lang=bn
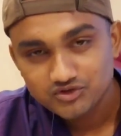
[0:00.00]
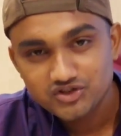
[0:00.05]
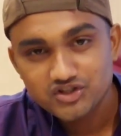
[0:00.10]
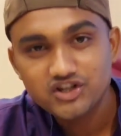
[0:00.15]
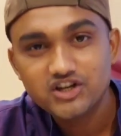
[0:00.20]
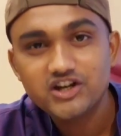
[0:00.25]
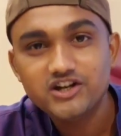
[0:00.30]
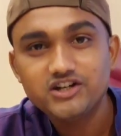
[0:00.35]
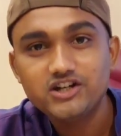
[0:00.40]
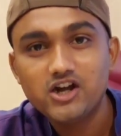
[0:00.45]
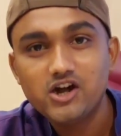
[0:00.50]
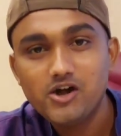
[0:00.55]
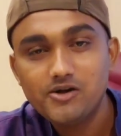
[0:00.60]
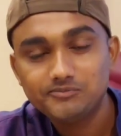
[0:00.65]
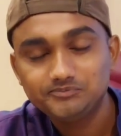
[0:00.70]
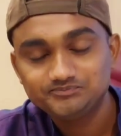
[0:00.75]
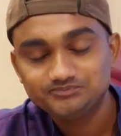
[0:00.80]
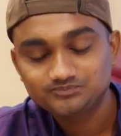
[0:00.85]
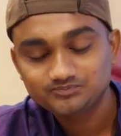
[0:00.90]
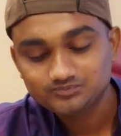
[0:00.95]
চিকেনটা
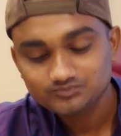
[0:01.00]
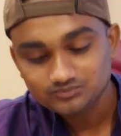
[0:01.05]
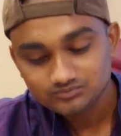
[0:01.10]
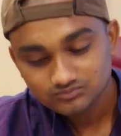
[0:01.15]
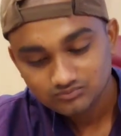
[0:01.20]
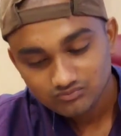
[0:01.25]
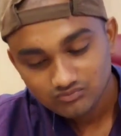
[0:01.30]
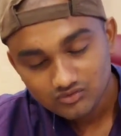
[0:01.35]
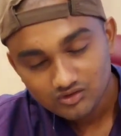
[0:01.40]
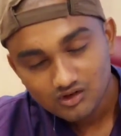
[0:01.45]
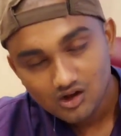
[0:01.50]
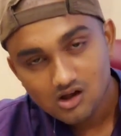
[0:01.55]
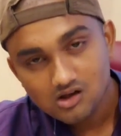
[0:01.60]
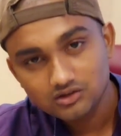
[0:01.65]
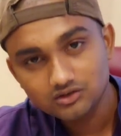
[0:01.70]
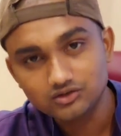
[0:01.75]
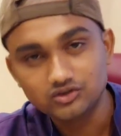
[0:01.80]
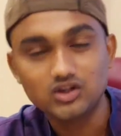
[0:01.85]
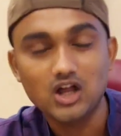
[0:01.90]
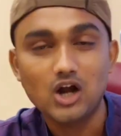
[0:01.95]

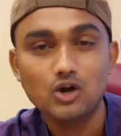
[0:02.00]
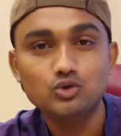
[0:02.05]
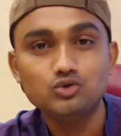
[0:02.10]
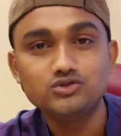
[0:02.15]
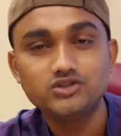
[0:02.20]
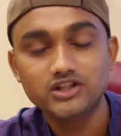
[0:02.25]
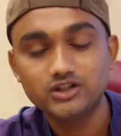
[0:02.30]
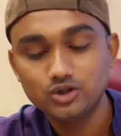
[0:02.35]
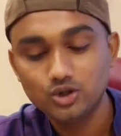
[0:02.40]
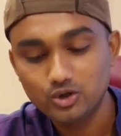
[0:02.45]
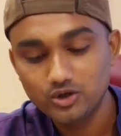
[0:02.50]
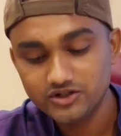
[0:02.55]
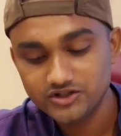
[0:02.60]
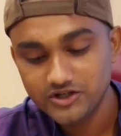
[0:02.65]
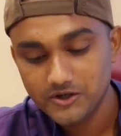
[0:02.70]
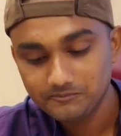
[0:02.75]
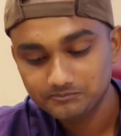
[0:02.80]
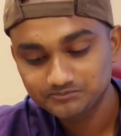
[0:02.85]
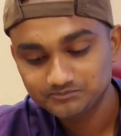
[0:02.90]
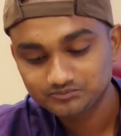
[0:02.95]
দারুণ সেদ্ধ
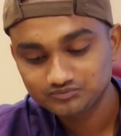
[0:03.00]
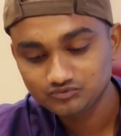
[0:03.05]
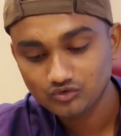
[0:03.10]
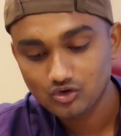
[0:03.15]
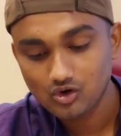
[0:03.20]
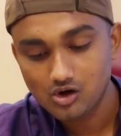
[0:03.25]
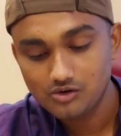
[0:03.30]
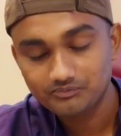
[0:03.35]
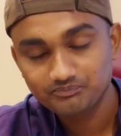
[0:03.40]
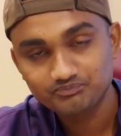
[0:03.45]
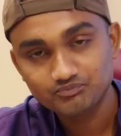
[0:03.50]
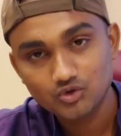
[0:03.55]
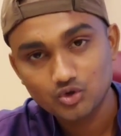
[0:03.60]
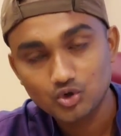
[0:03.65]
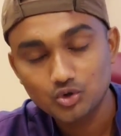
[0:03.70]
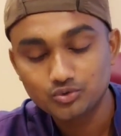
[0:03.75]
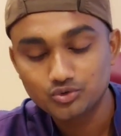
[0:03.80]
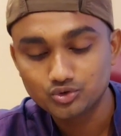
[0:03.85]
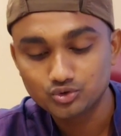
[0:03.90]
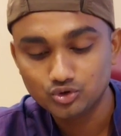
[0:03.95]
হয়েছে
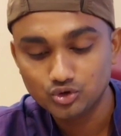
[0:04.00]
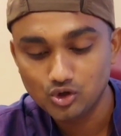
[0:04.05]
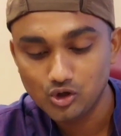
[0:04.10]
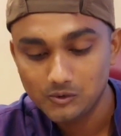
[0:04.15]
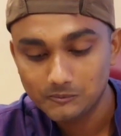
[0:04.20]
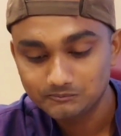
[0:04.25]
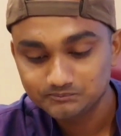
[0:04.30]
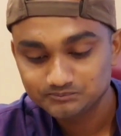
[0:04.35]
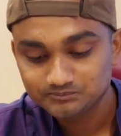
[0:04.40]
খুব সুন্দর